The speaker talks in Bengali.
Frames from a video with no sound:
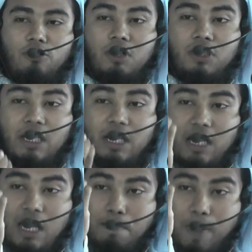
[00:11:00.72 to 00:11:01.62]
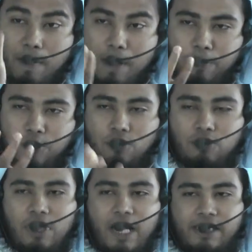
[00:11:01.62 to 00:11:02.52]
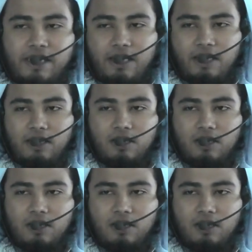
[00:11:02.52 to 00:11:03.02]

জন্য তাদেরকে বাবা পর্যন্ত ডাকছে